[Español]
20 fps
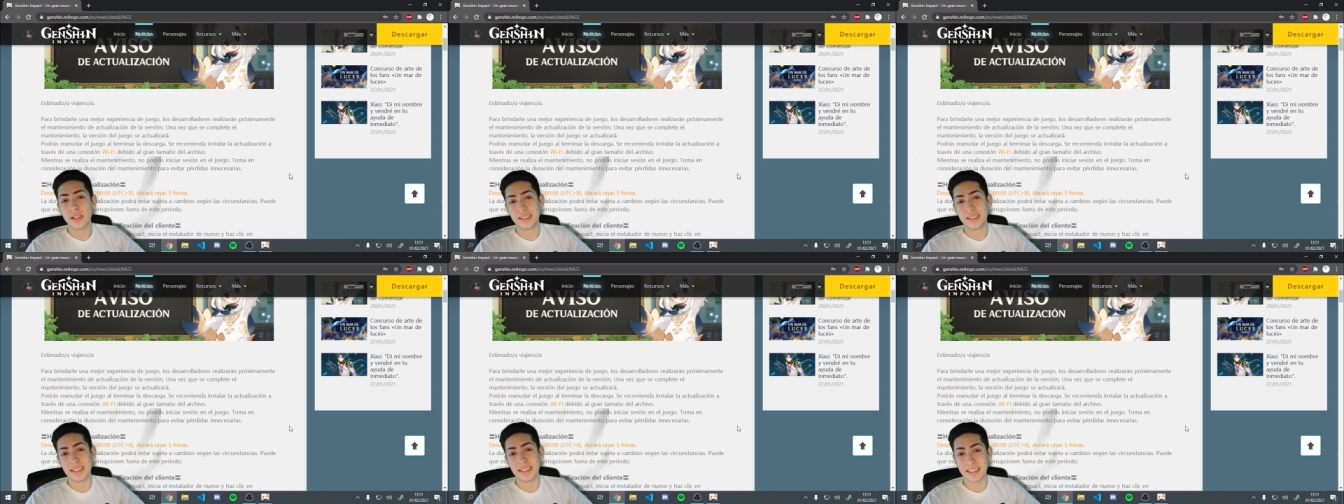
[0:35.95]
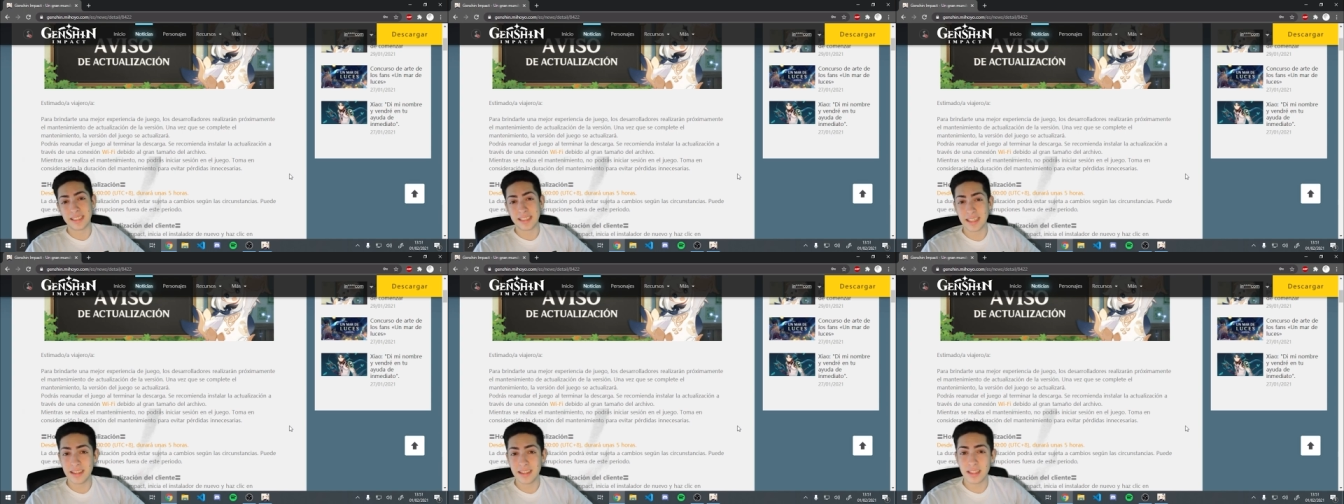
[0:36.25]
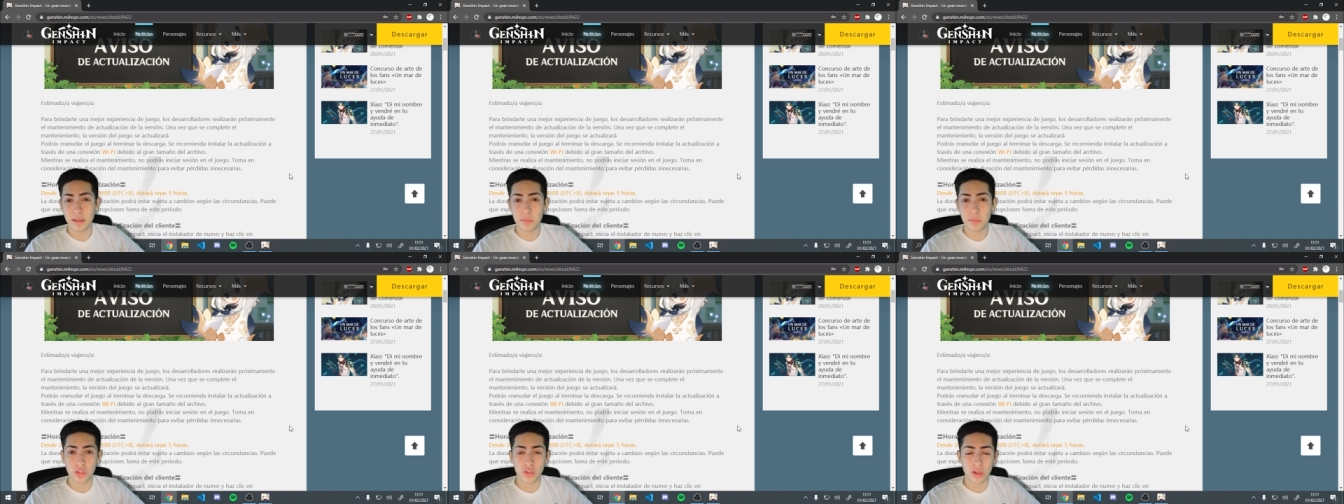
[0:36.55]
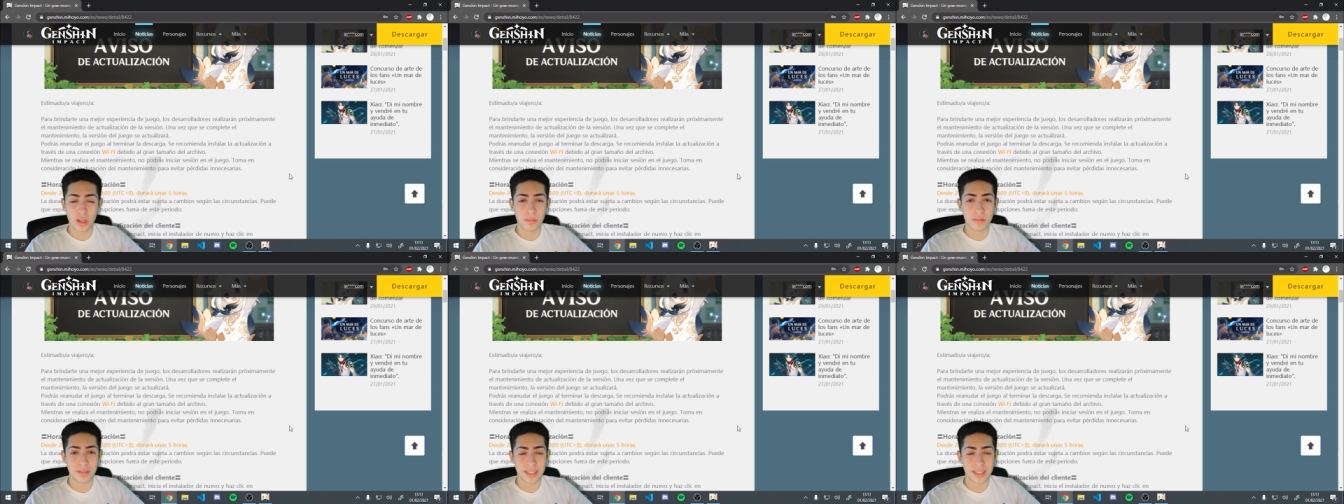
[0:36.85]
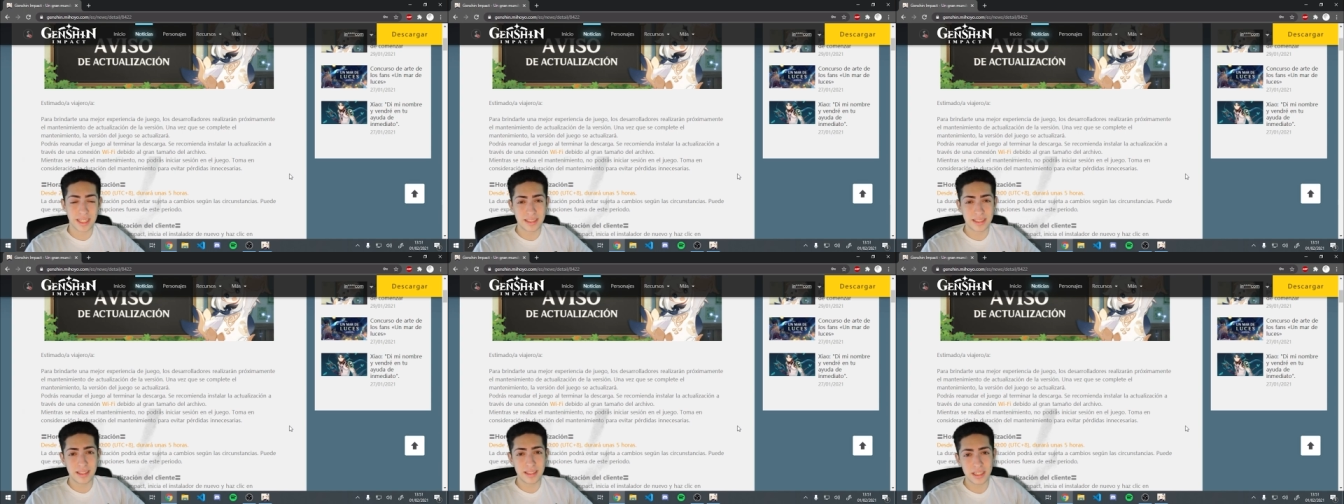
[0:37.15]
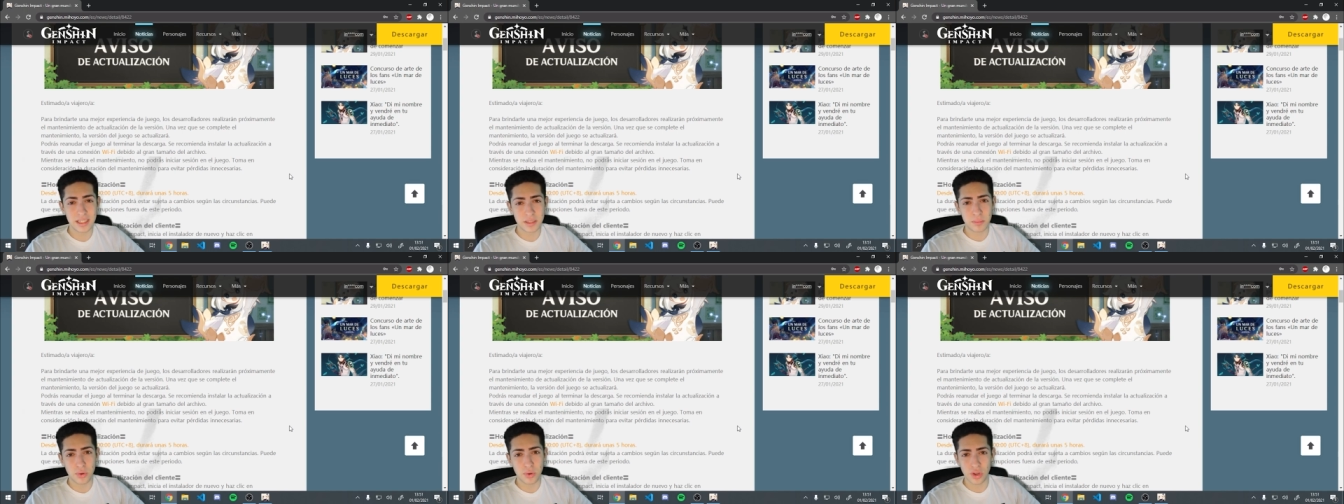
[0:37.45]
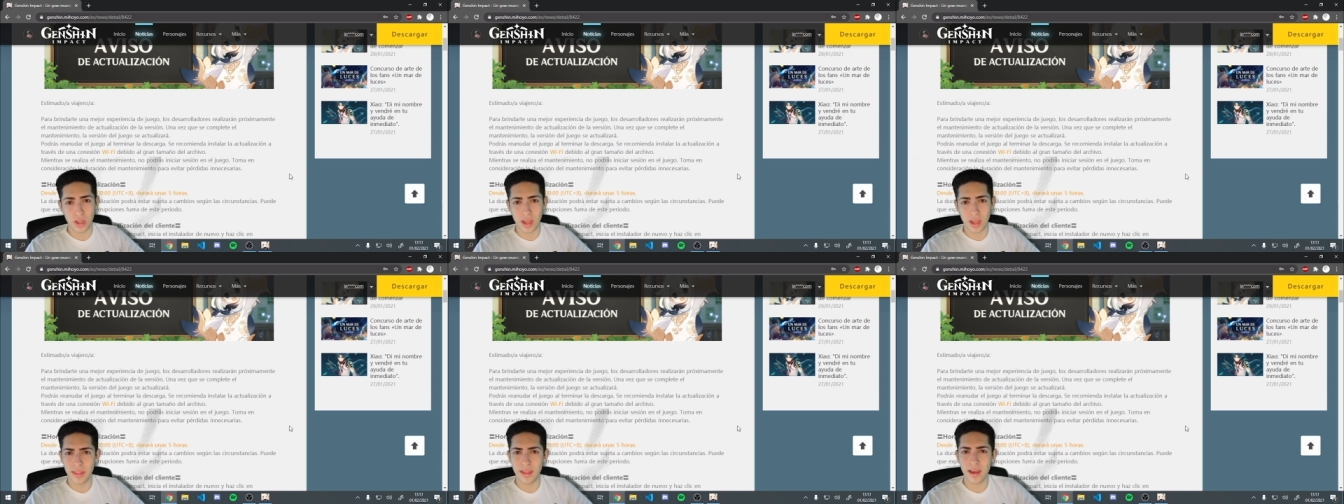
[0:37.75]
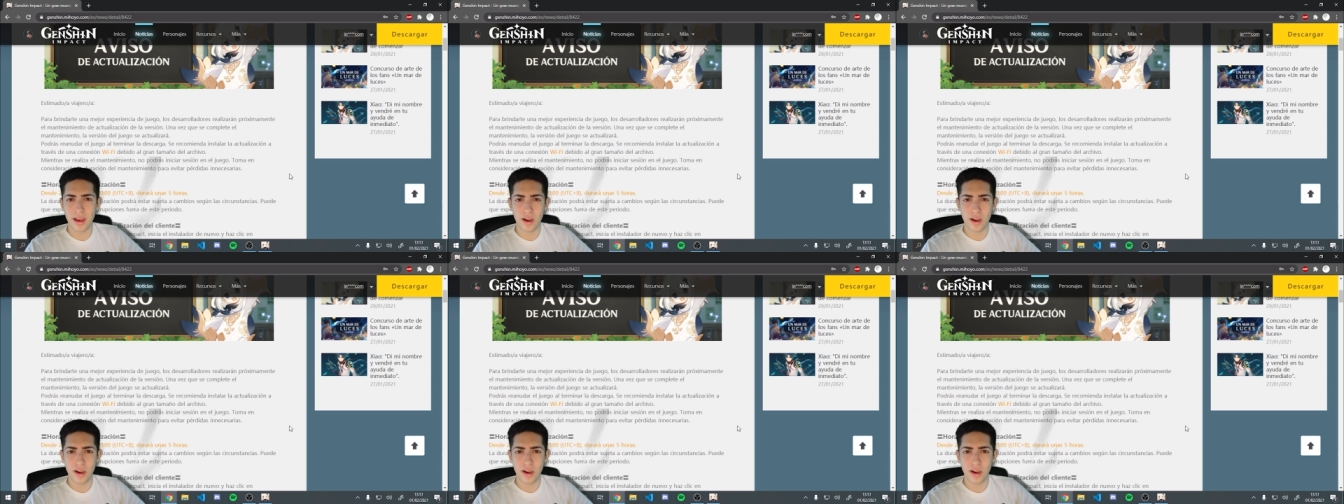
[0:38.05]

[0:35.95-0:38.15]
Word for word: 60 protogemas extras por cada